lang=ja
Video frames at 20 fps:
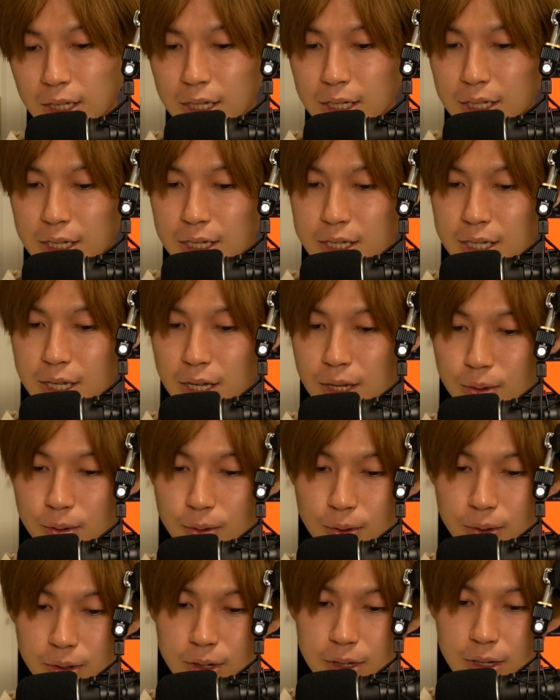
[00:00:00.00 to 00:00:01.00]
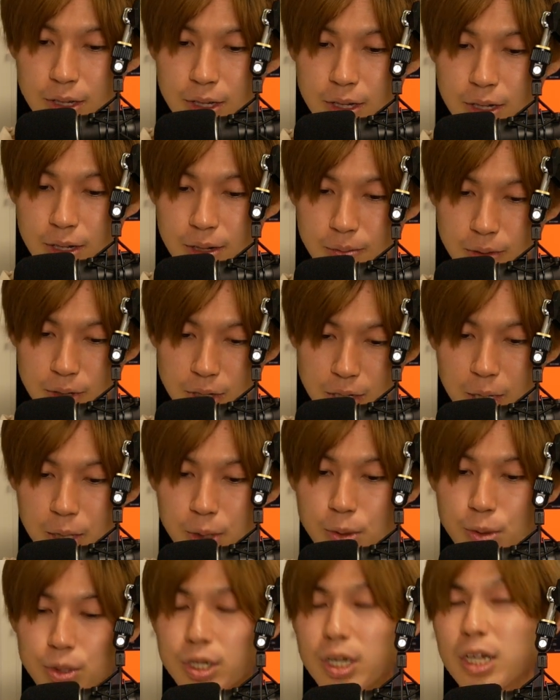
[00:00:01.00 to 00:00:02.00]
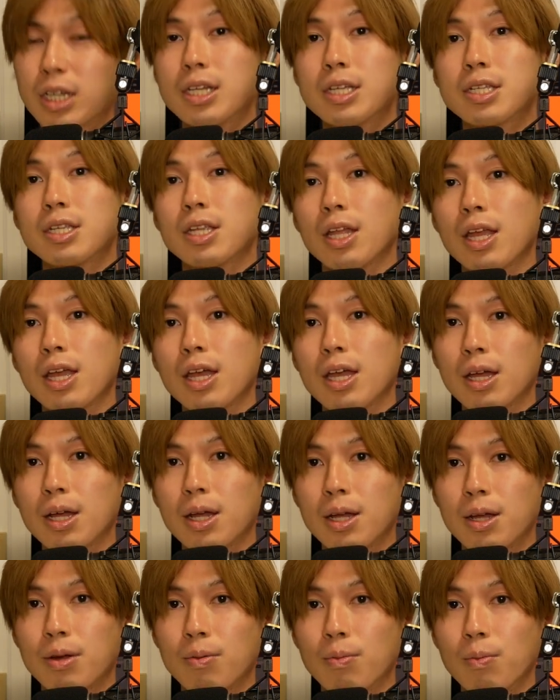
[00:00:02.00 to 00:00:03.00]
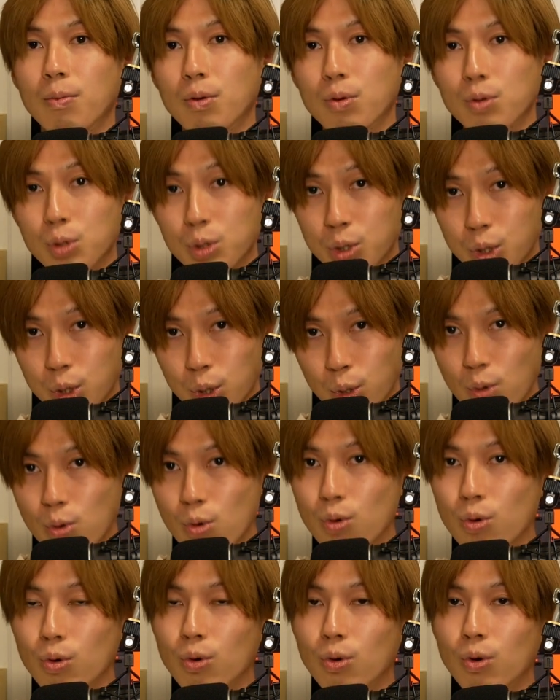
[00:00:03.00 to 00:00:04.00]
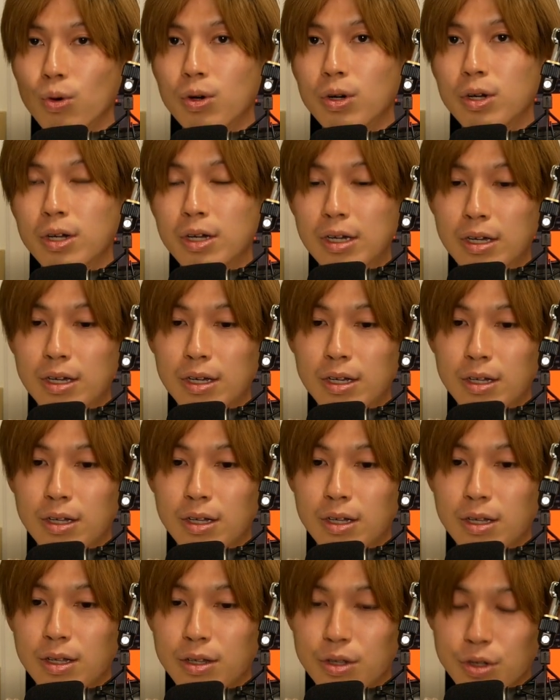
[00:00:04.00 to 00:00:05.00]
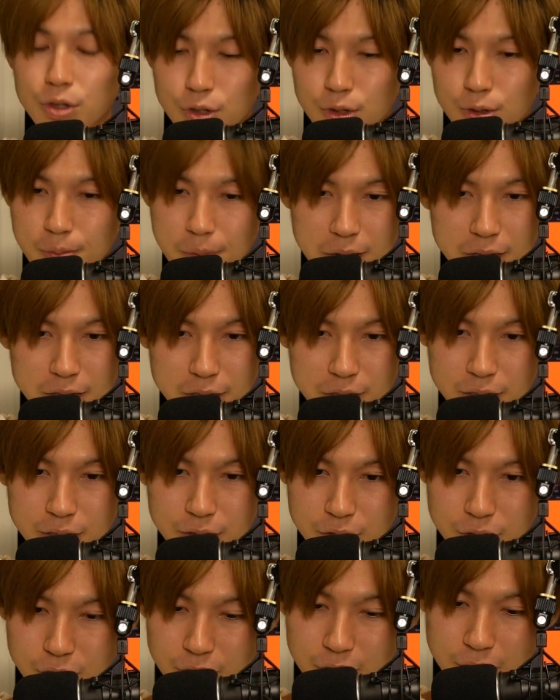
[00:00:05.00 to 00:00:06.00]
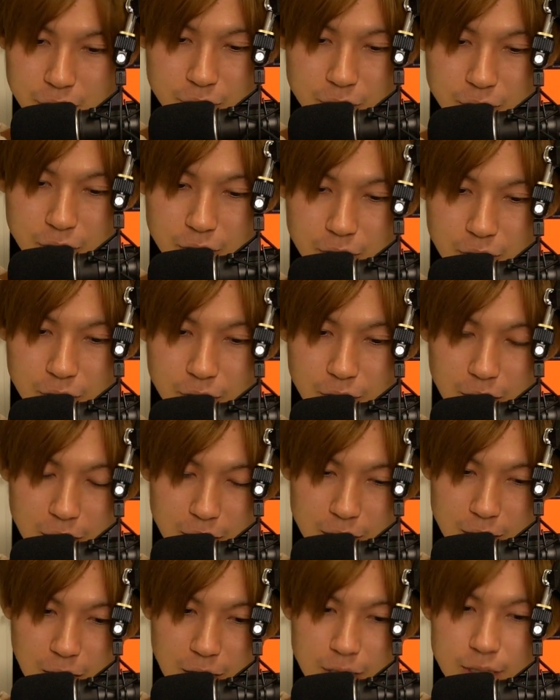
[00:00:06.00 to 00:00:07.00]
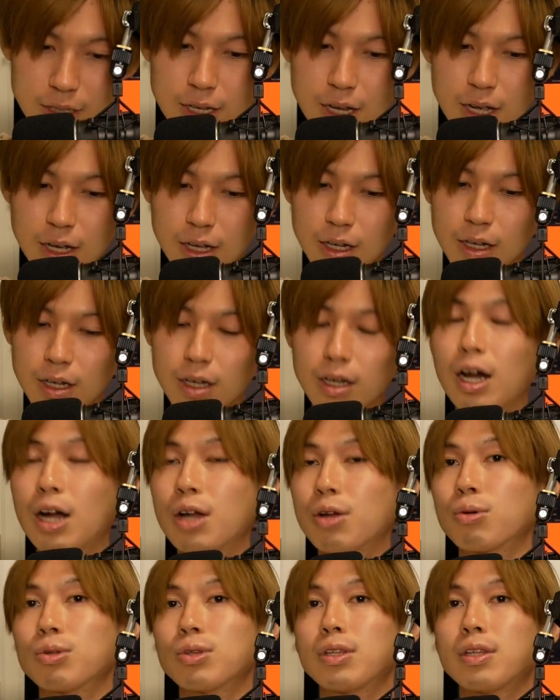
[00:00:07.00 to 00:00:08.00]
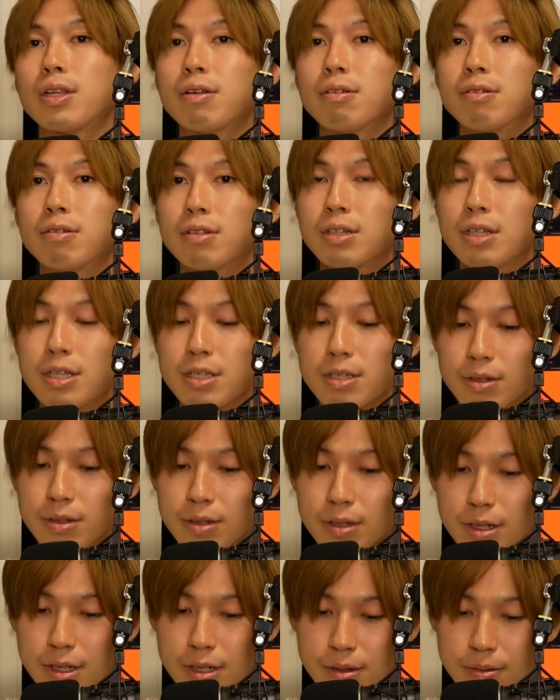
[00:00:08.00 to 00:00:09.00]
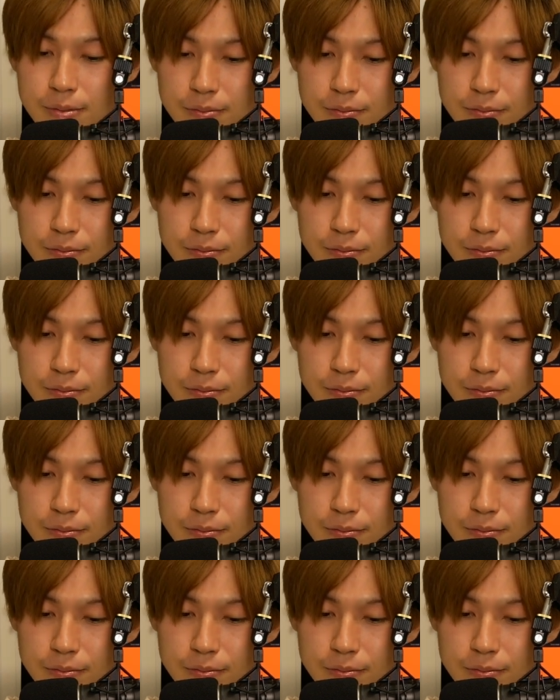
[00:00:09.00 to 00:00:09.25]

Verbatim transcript: なんですけど、まあ、利用者ですね、もう超有名人がたくさん通ってるんですよね。